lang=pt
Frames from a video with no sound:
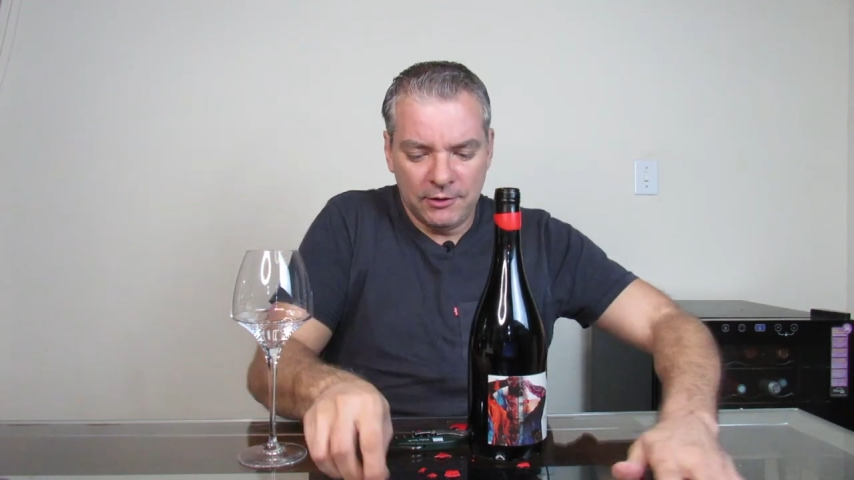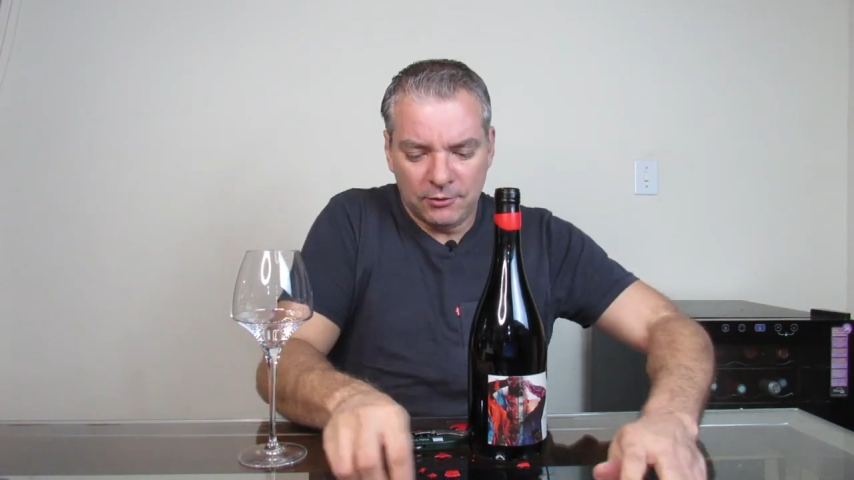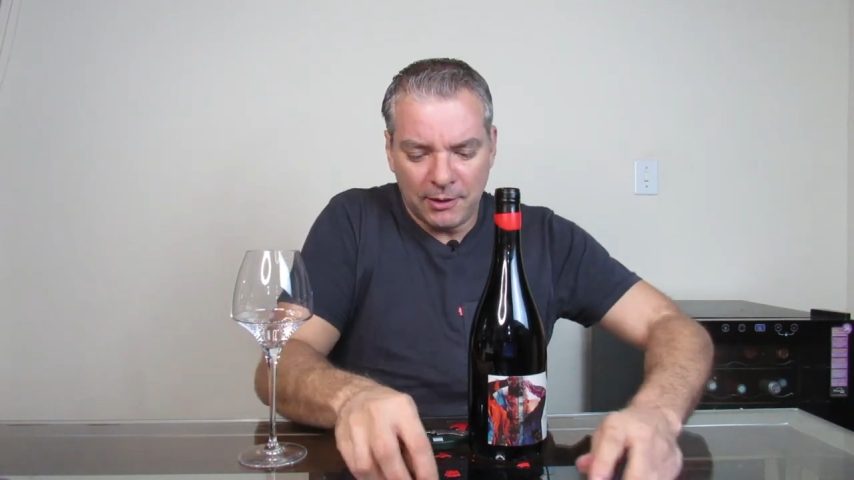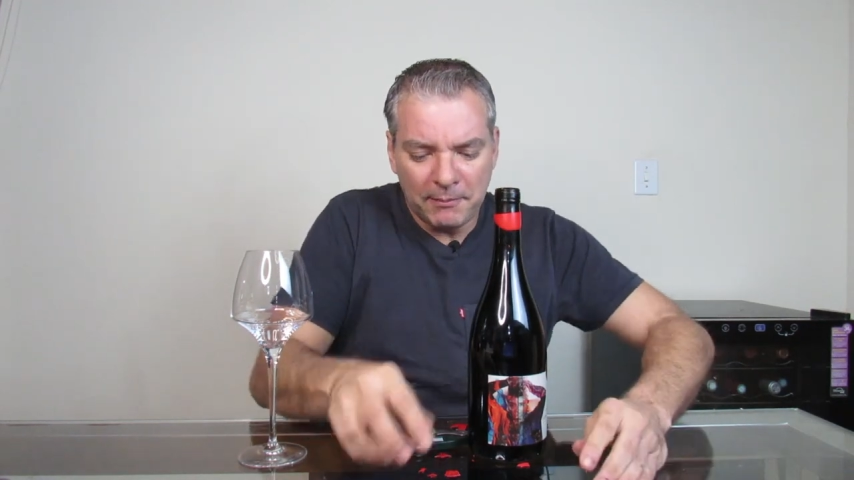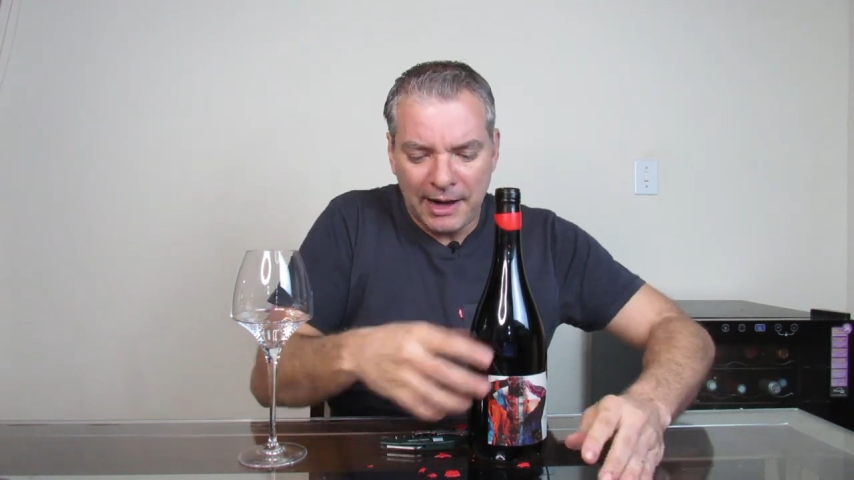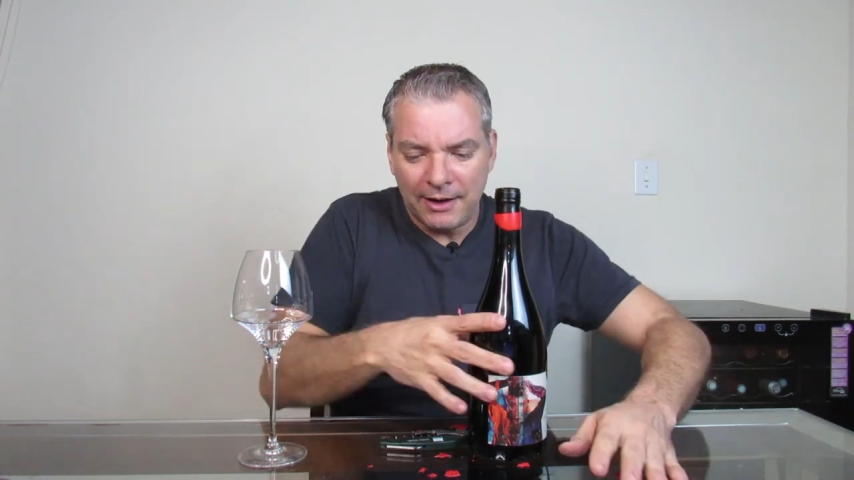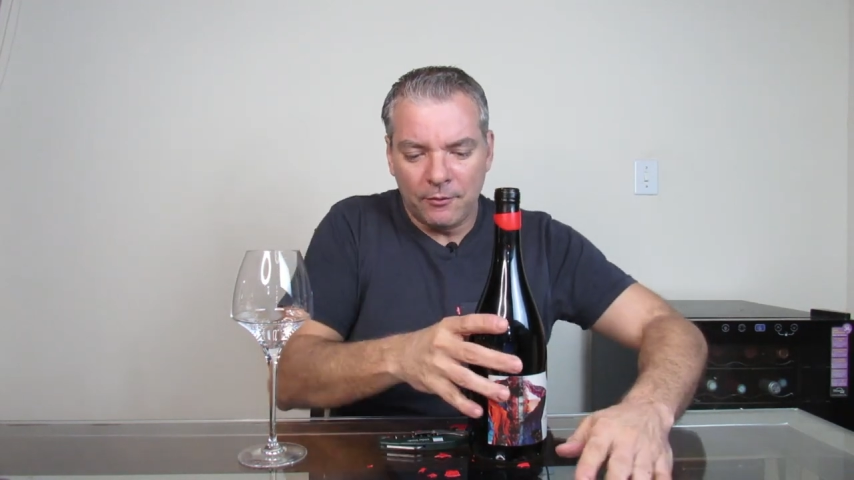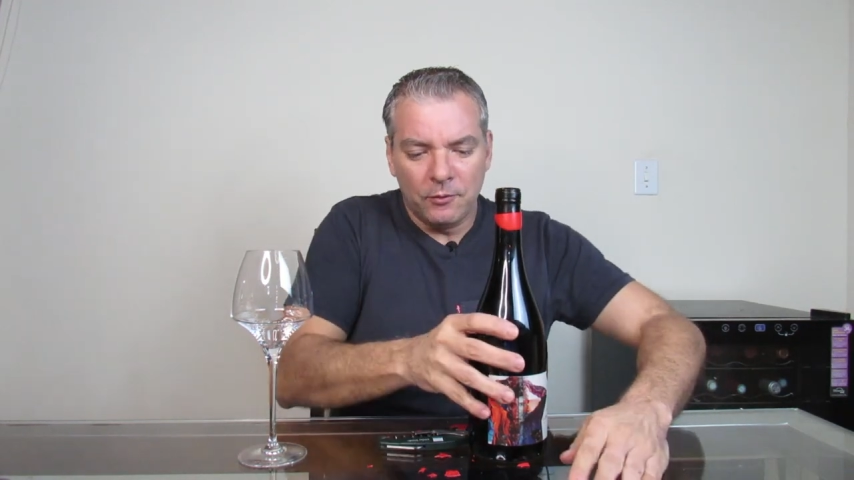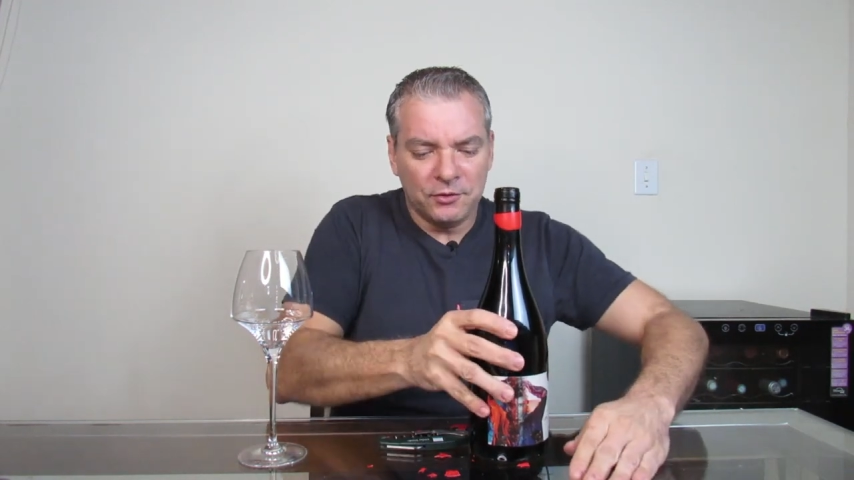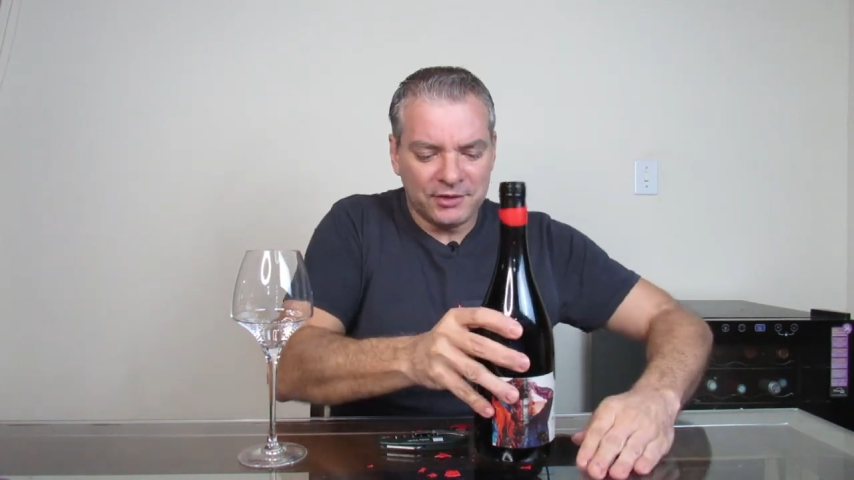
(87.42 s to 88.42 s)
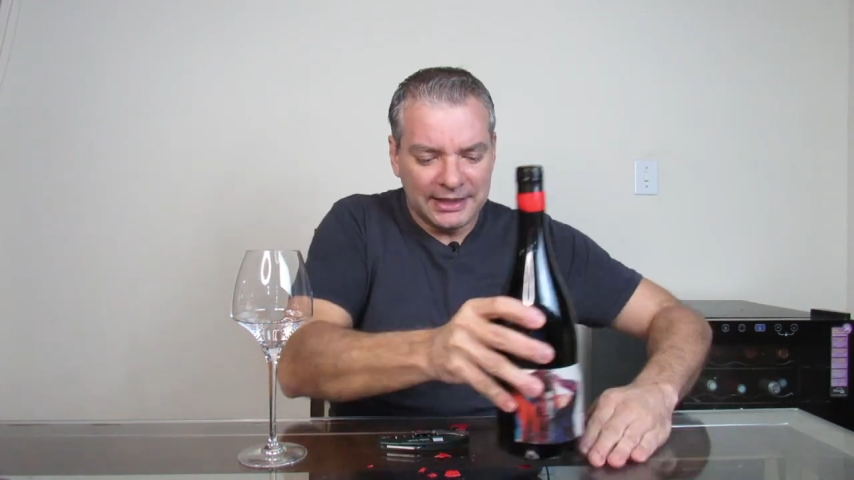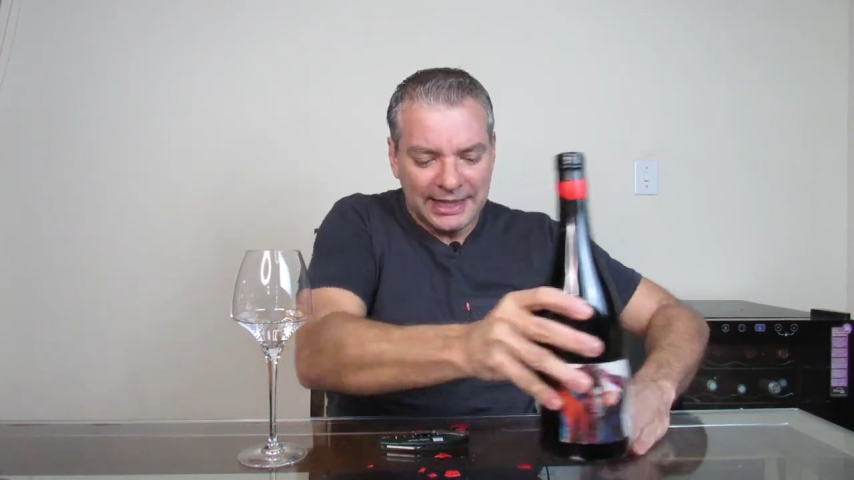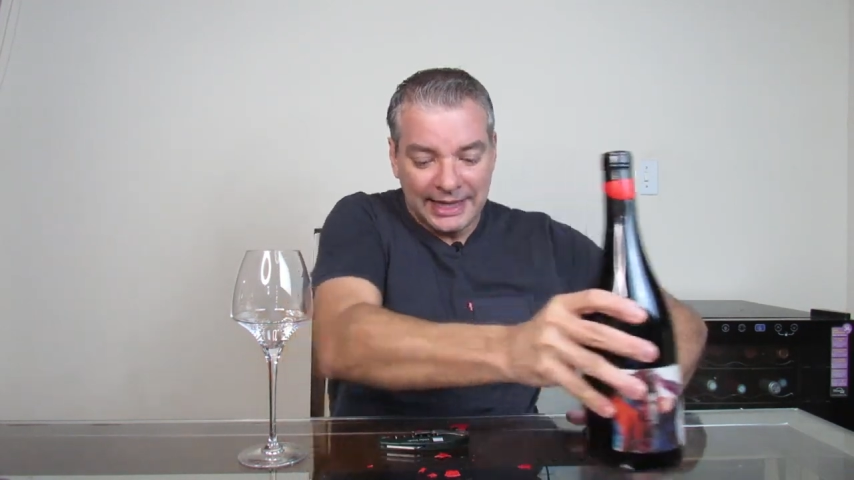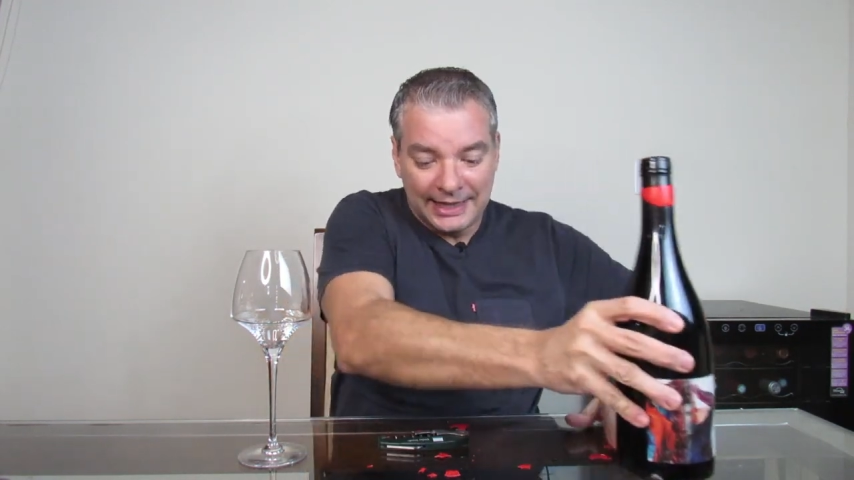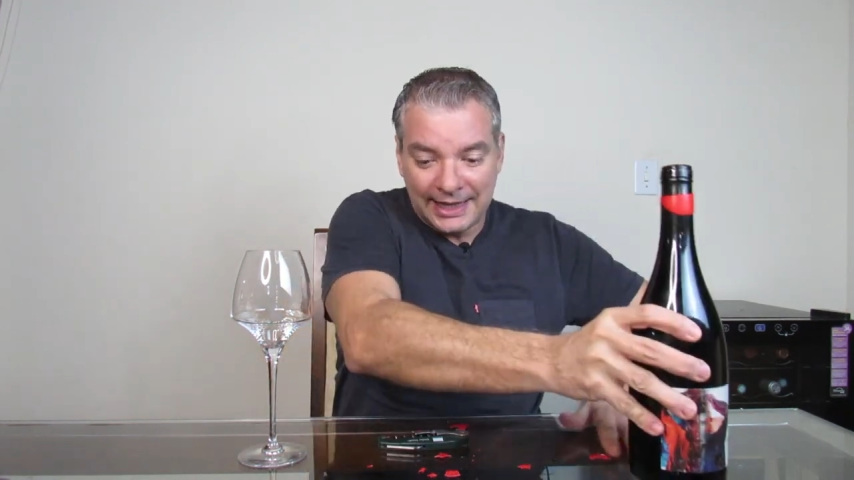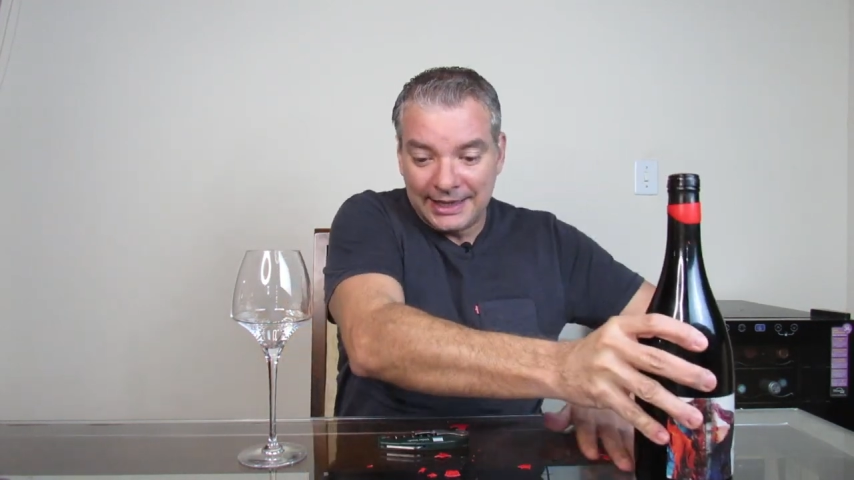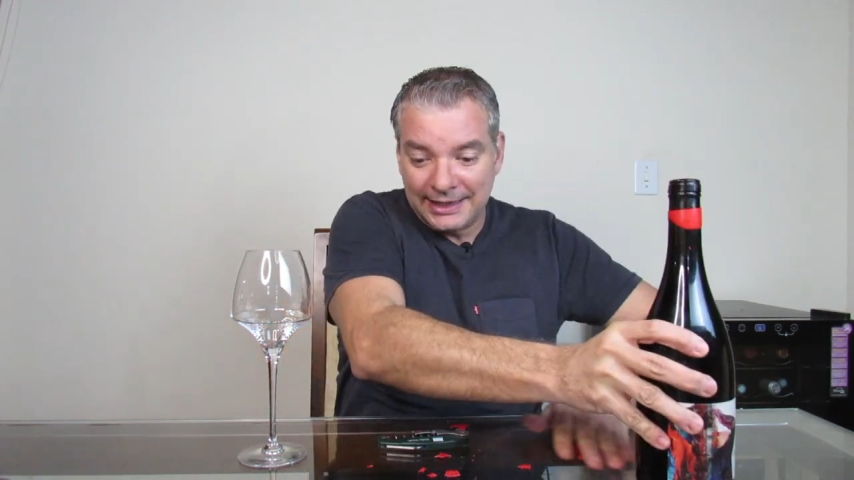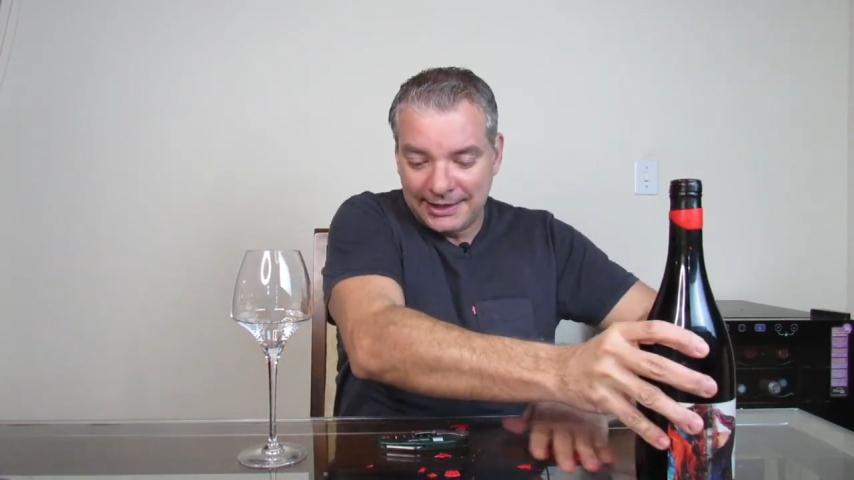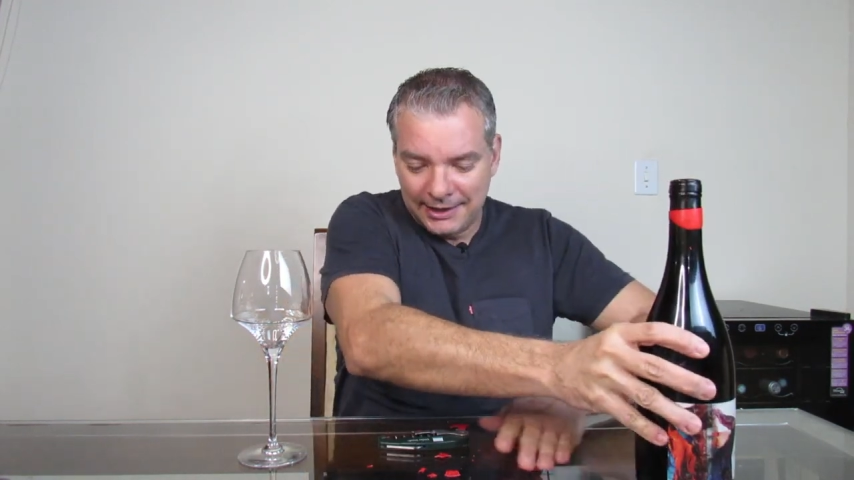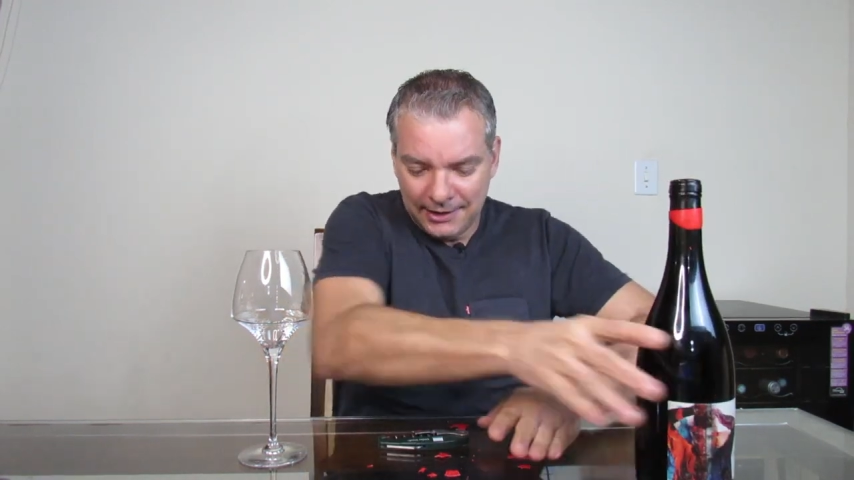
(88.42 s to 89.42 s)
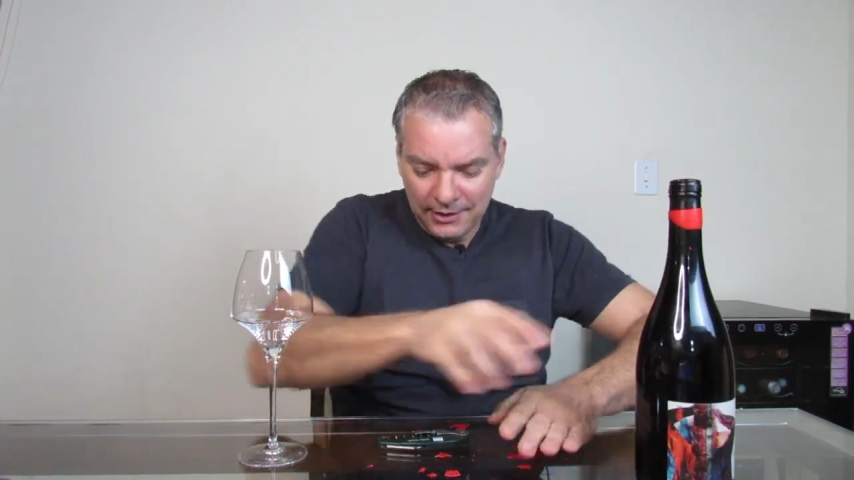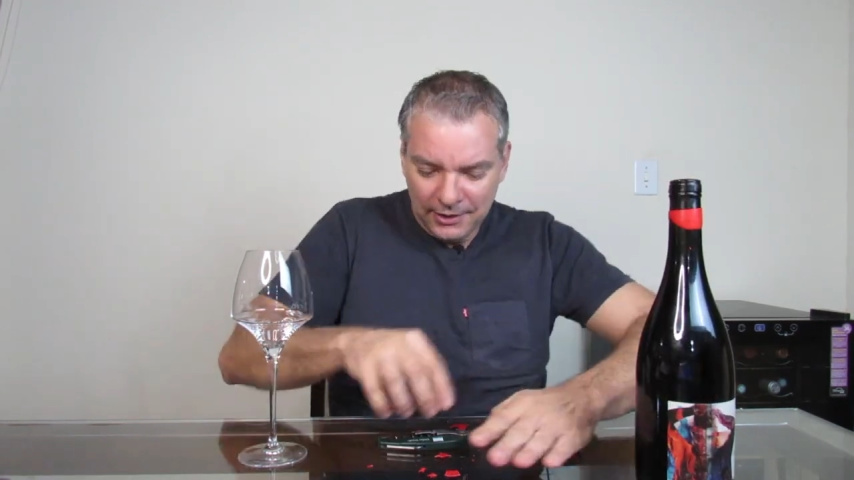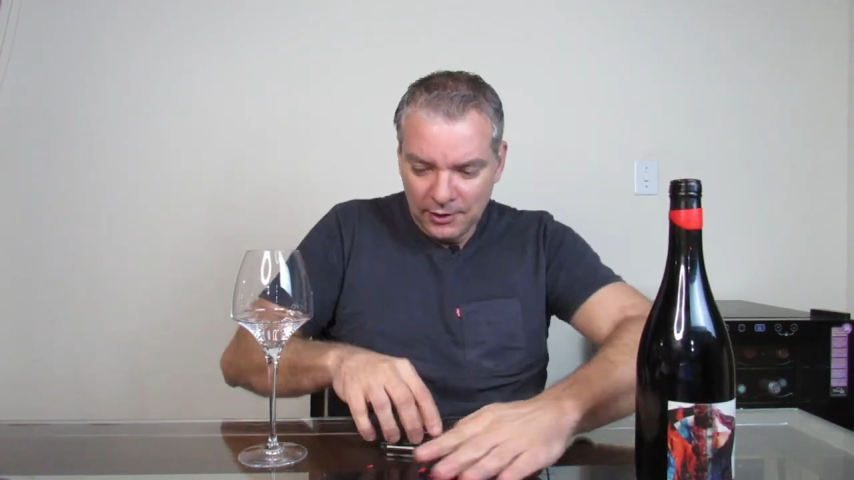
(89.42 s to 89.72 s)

Fiz uma bagunça danada aqui.